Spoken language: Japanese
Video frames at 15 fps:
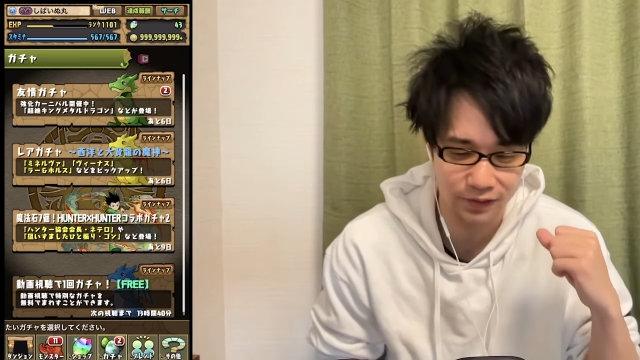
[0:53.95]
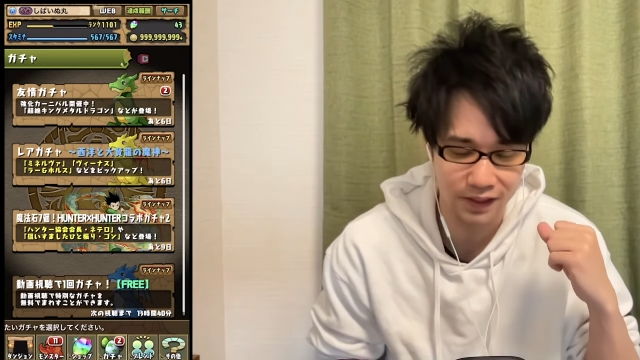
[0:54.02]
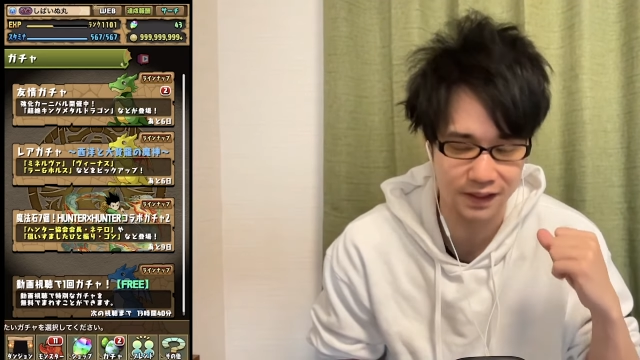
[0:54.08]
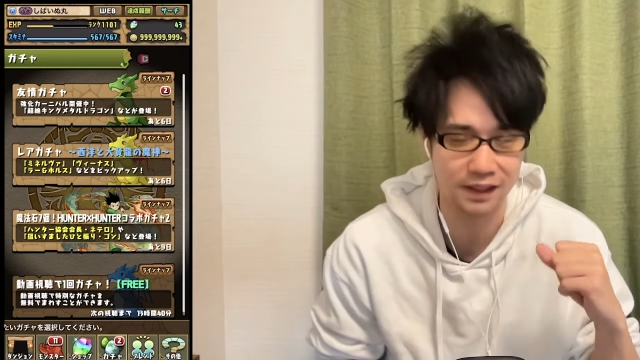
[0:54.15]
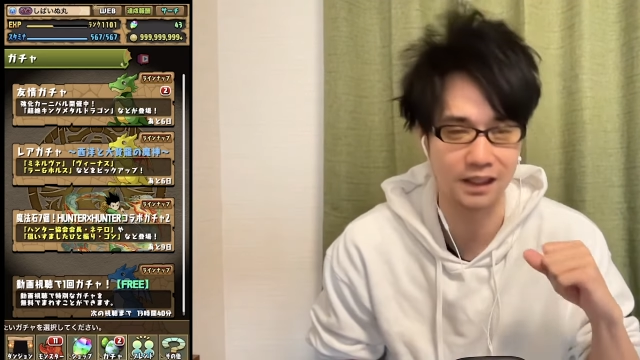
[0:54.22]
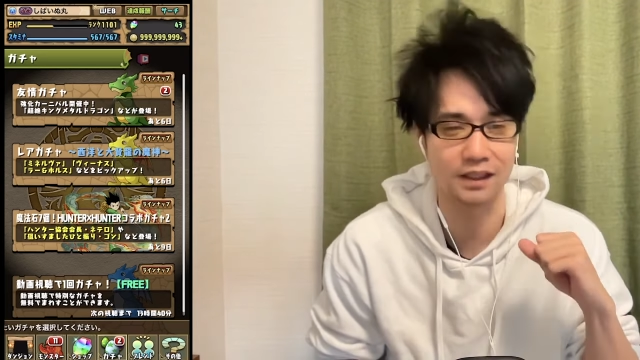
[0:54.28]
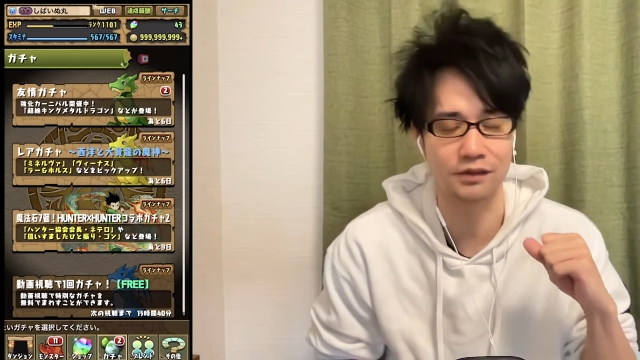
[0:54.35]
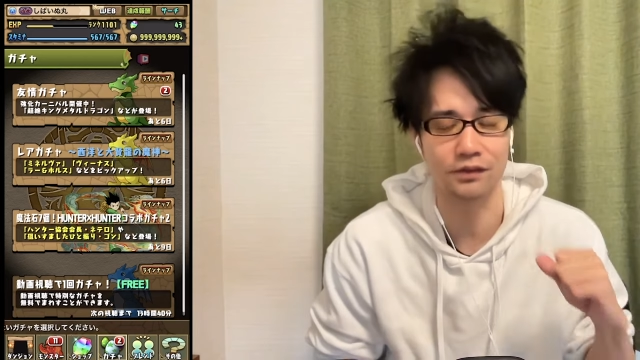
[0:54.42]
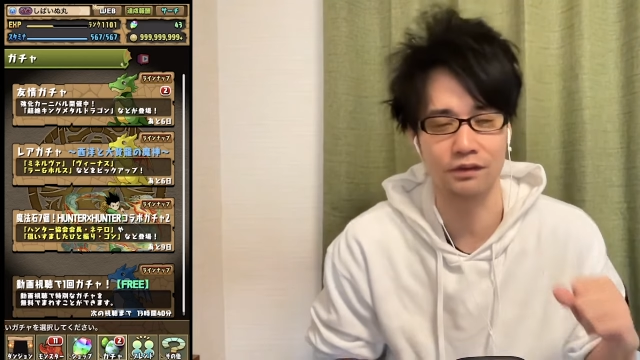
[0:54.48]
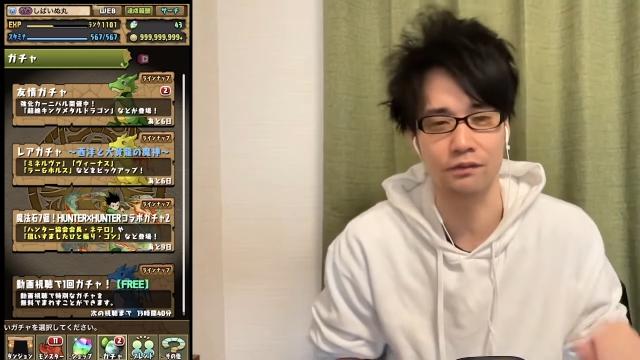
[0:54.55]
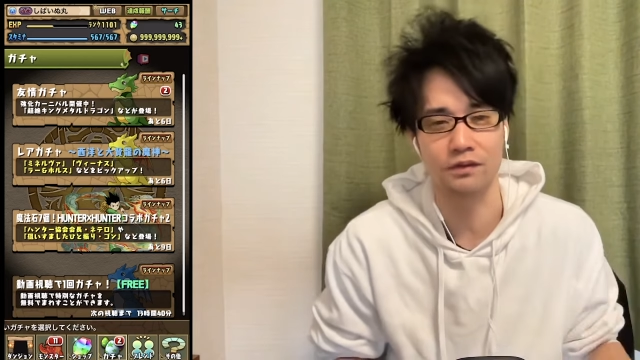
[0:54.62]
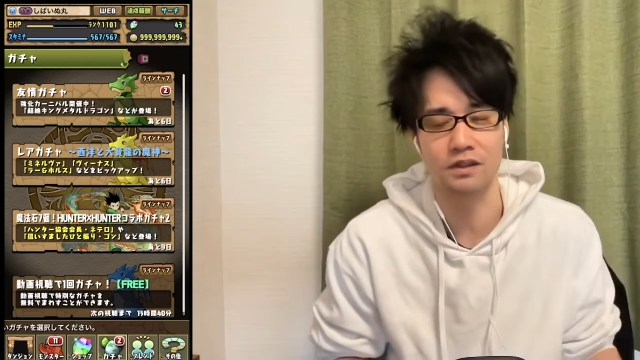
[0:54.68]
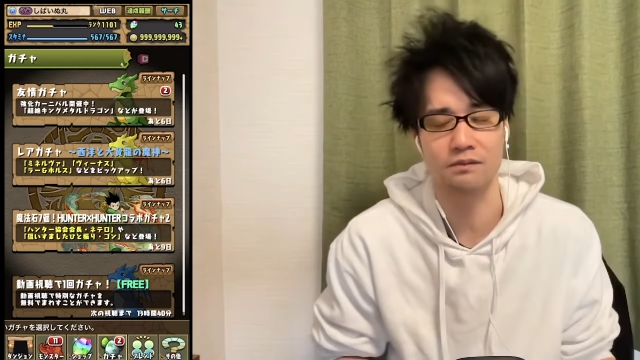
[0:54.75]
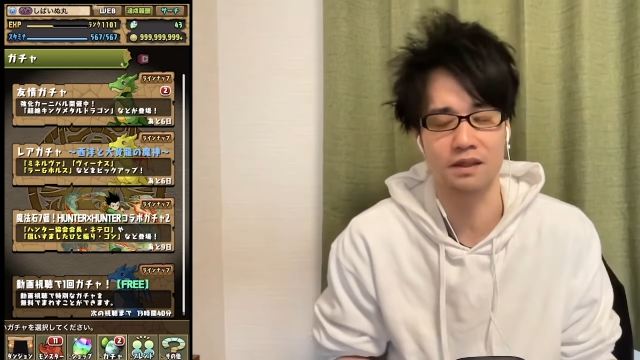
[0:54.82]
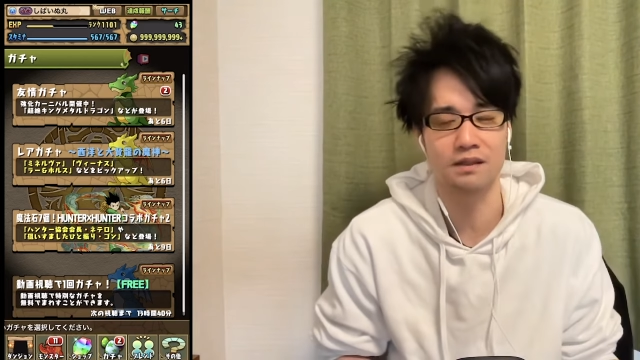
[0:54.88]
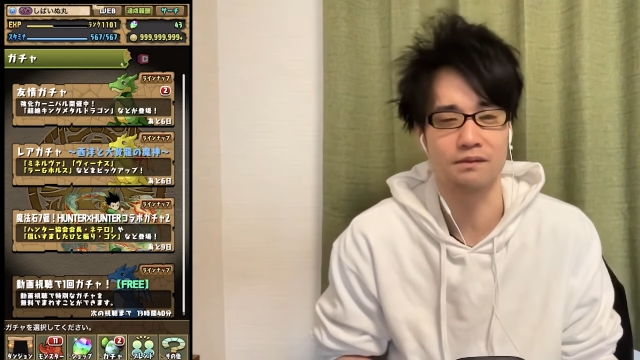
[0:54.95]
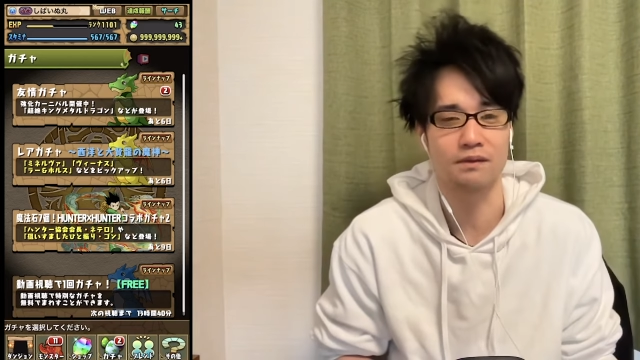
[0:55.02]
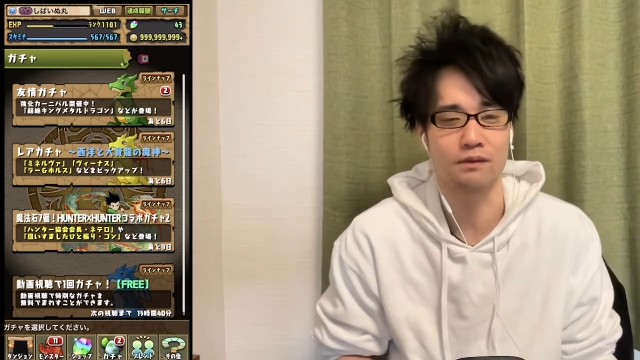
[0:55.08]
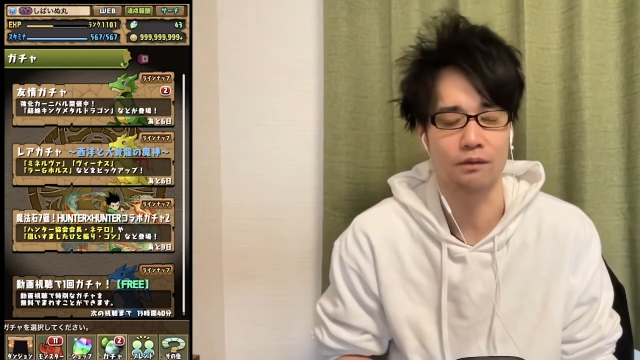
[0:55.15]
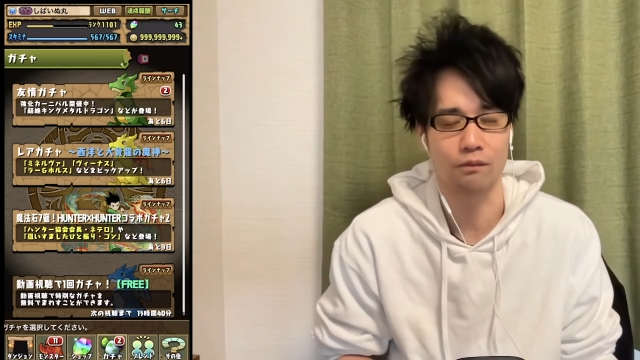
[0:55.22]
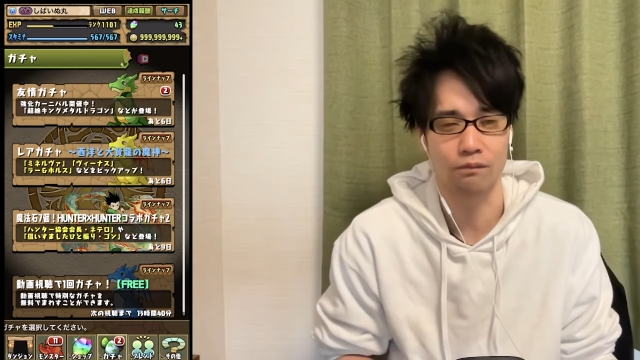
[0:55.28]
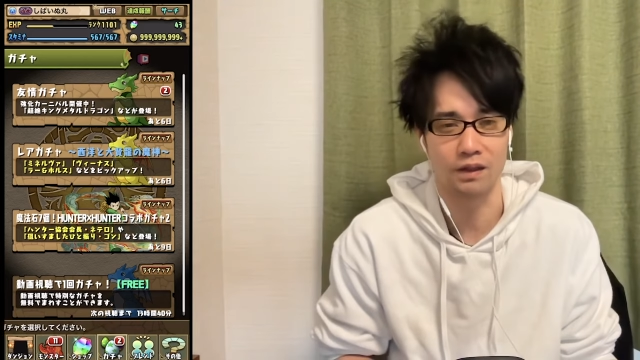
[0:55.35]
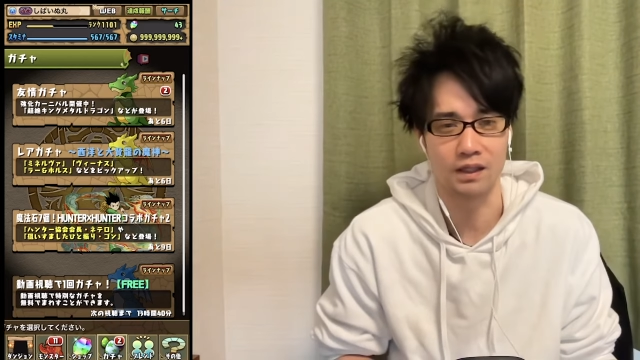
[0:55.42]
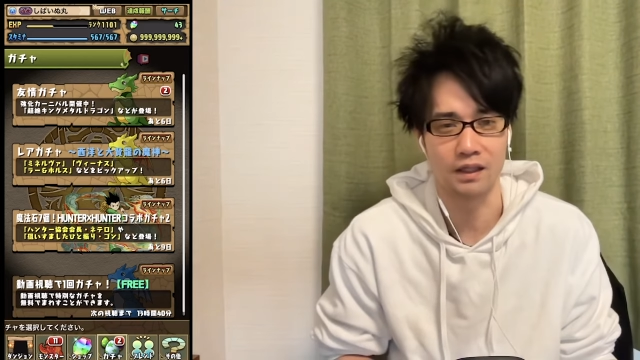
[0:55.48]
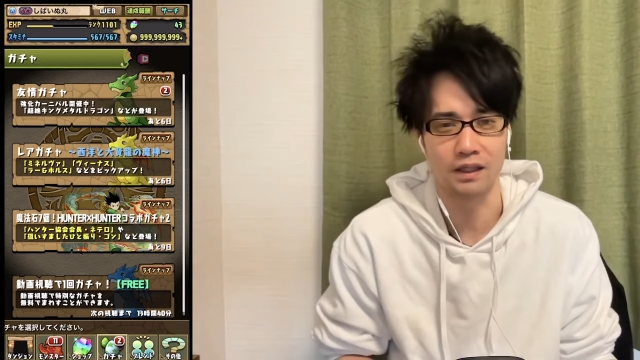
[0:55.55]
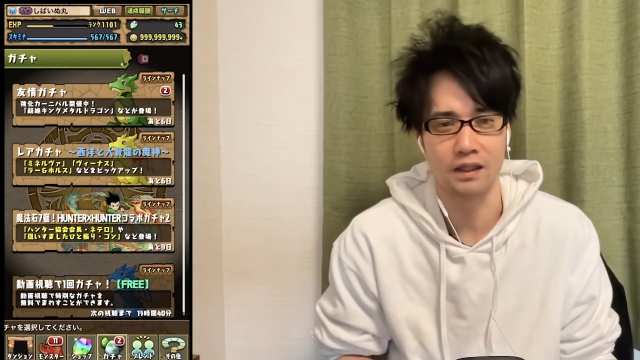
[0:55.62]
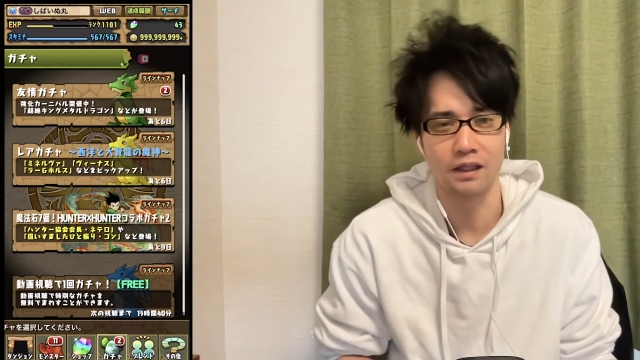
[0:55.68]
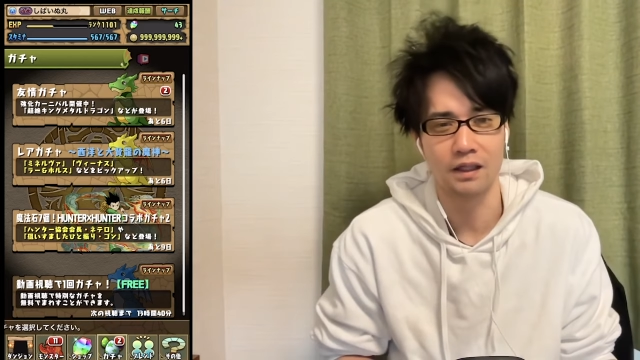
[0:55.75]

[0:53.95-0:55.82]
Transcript: 出てないですよね、この芝居のある、ほんまに。